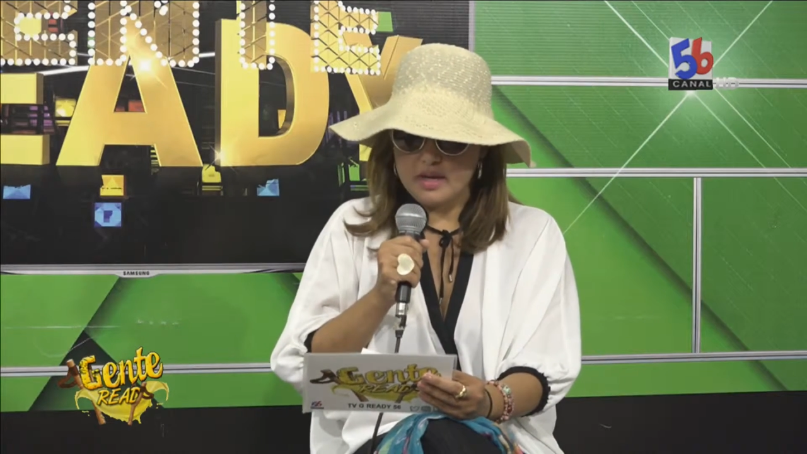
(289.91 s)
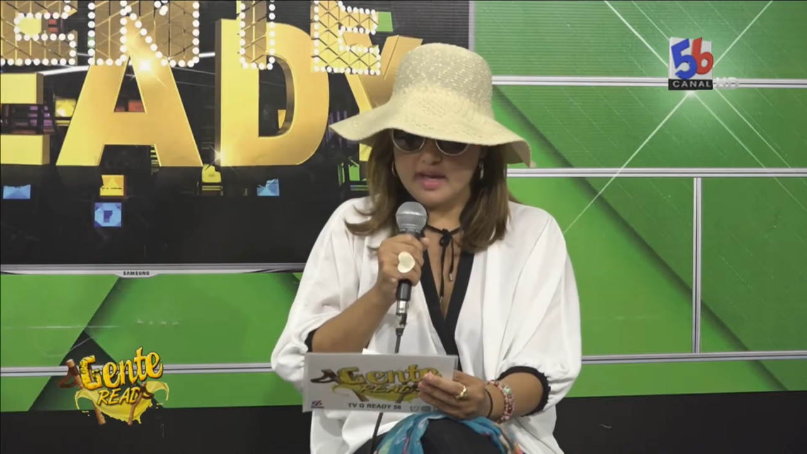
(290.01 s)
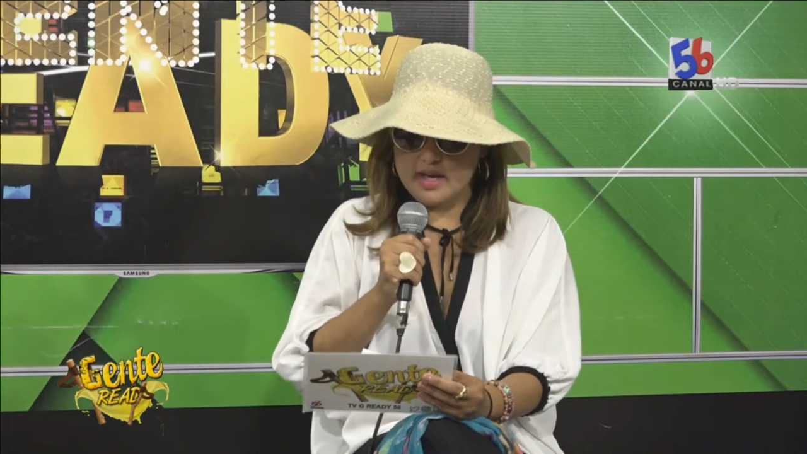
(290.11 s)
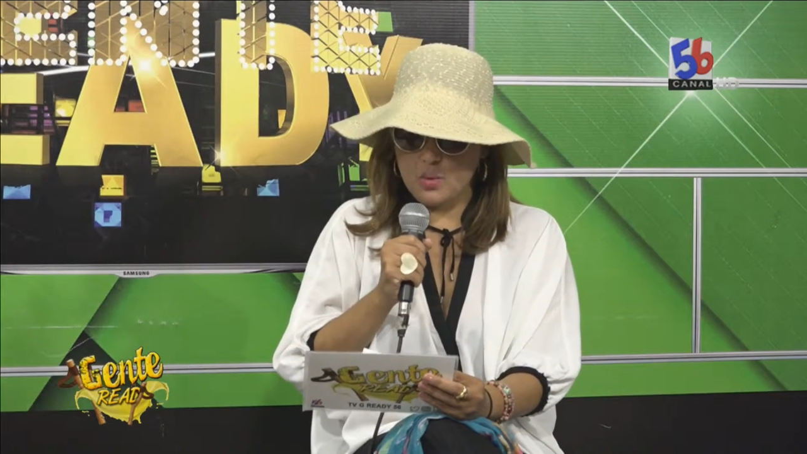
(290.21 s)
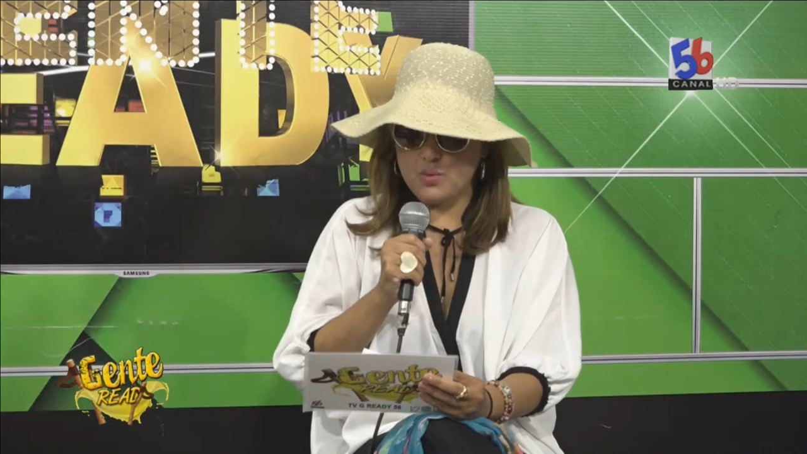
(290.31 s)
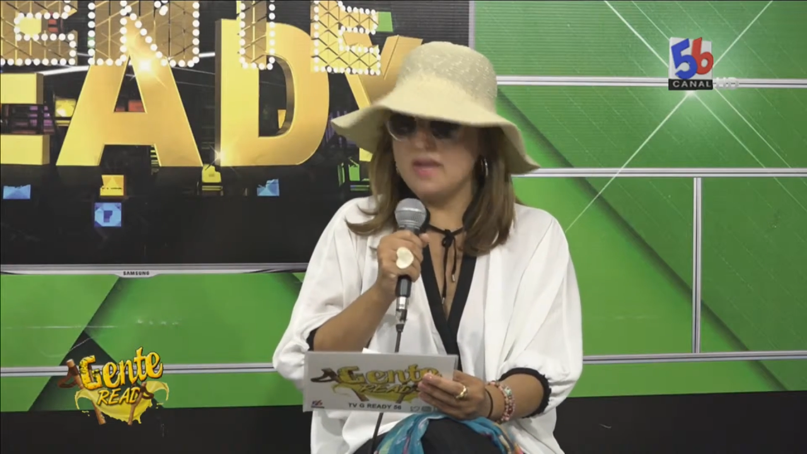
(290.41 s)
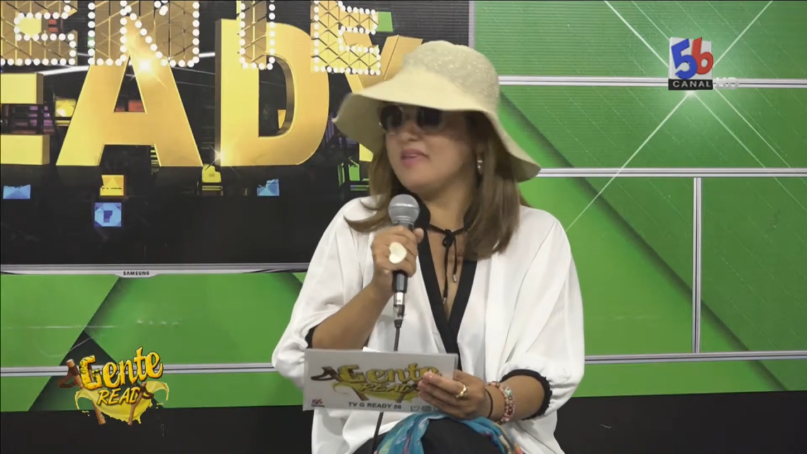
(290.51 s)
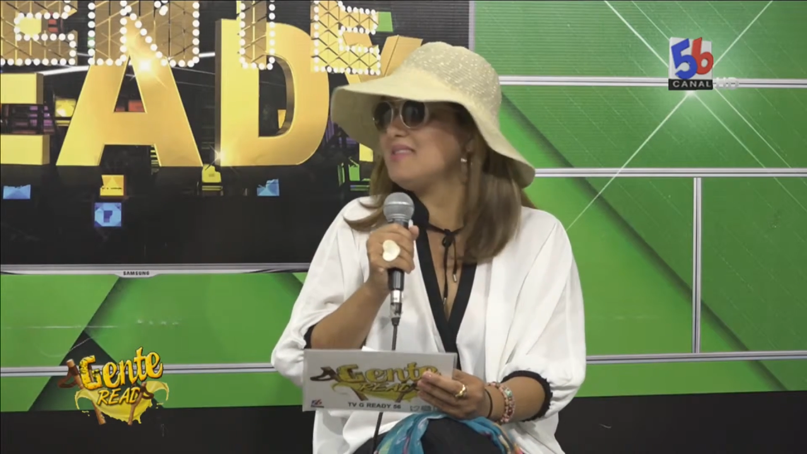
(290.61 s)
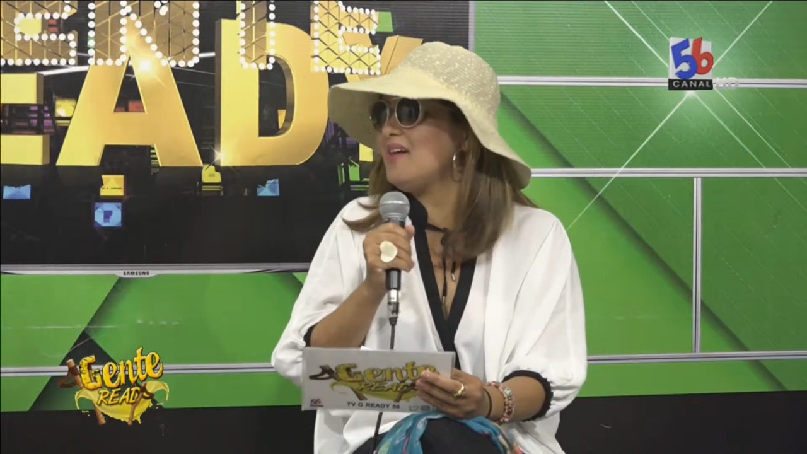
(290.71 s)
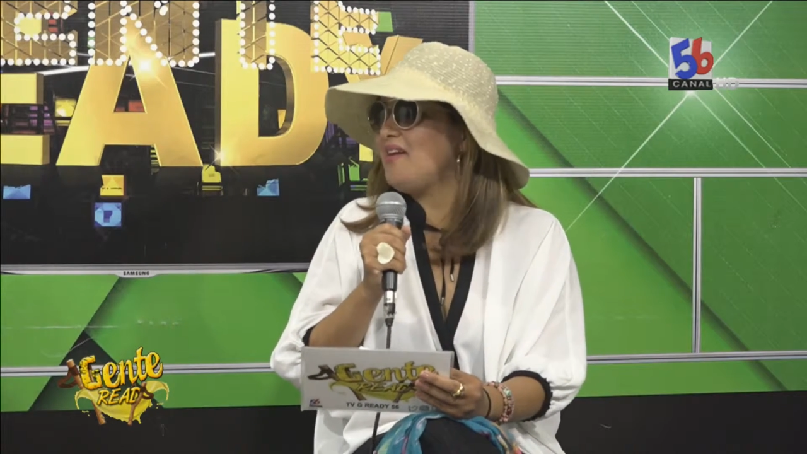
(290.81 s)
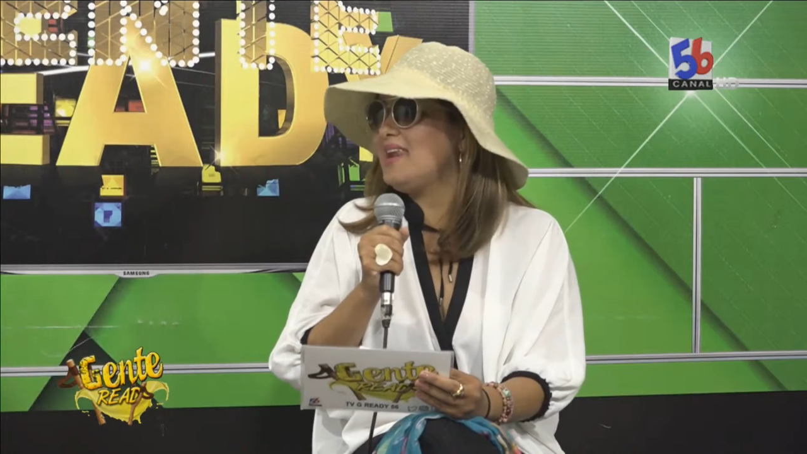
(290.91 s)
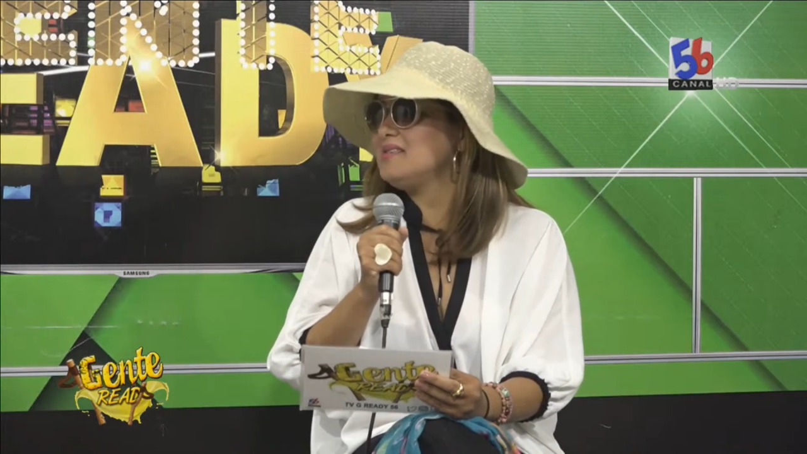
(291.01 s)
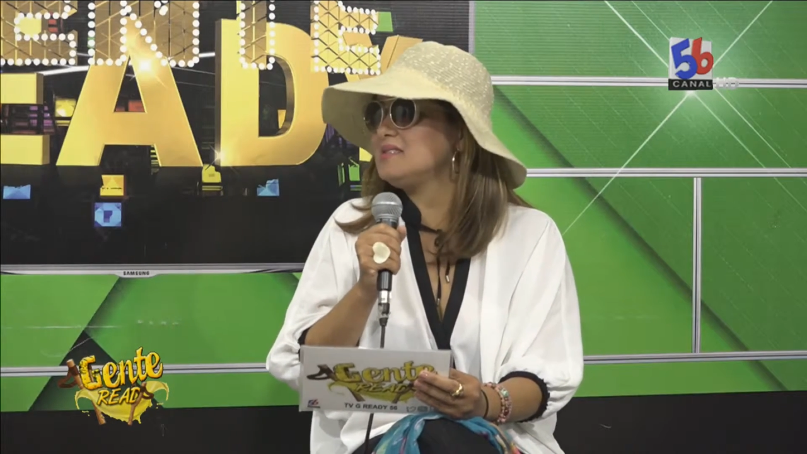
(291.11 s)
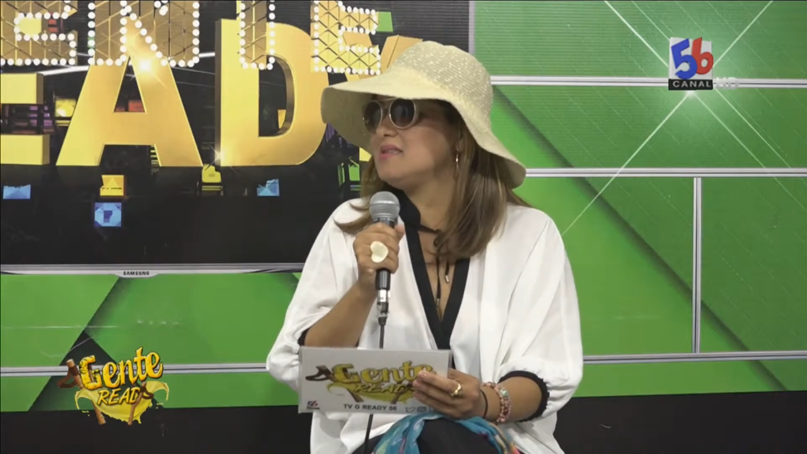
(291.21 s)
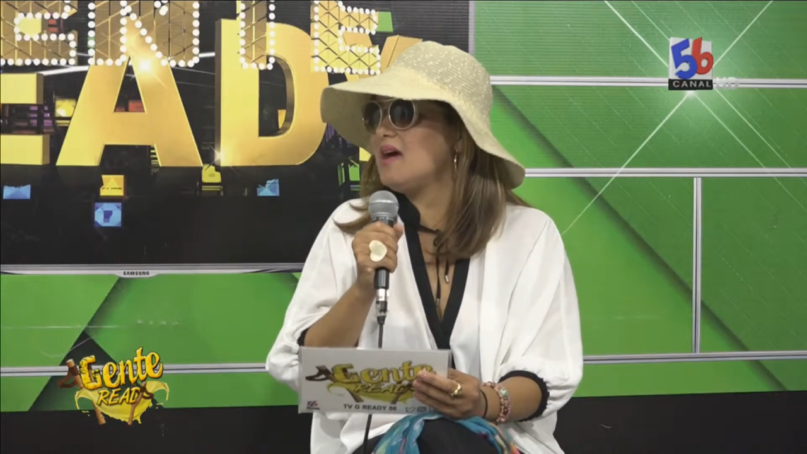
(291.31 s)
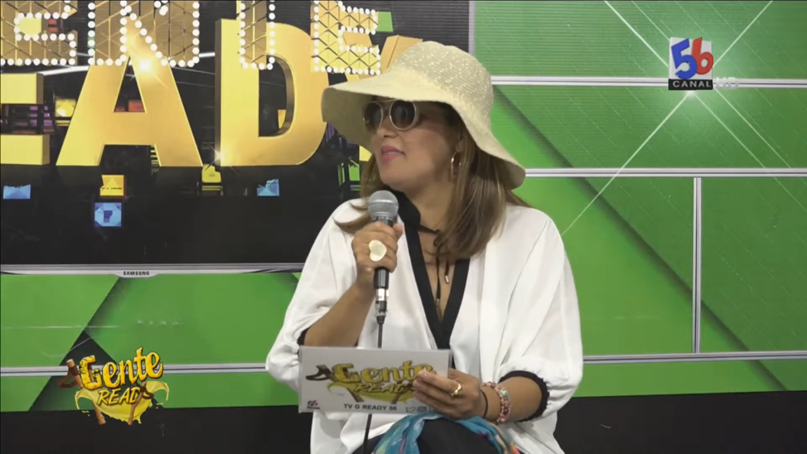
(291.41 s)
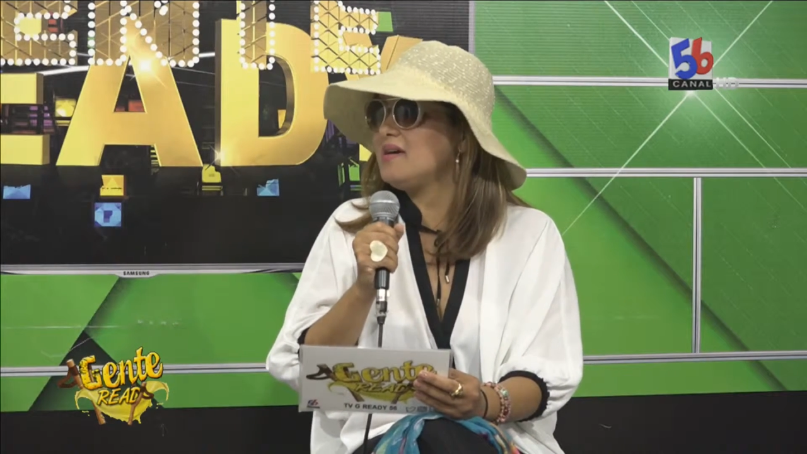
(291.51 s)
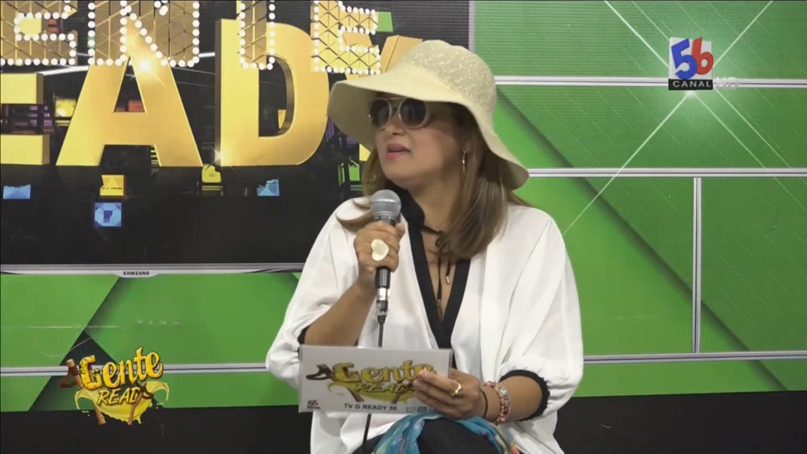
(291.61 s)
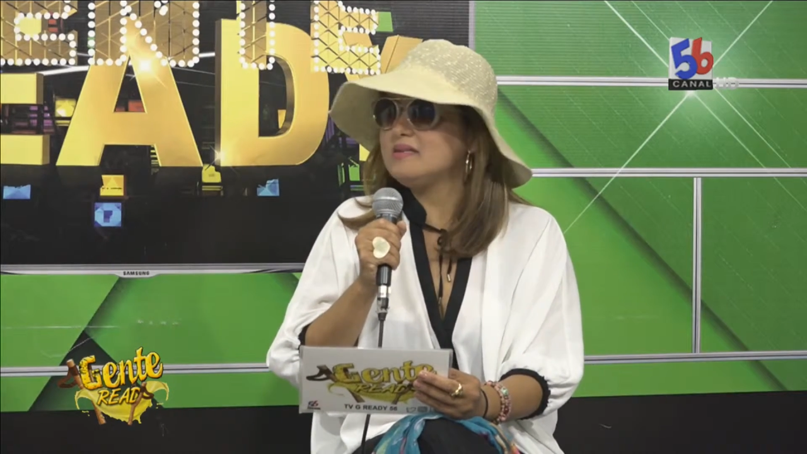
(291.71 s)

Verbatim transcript: Eh, una dieta balanceada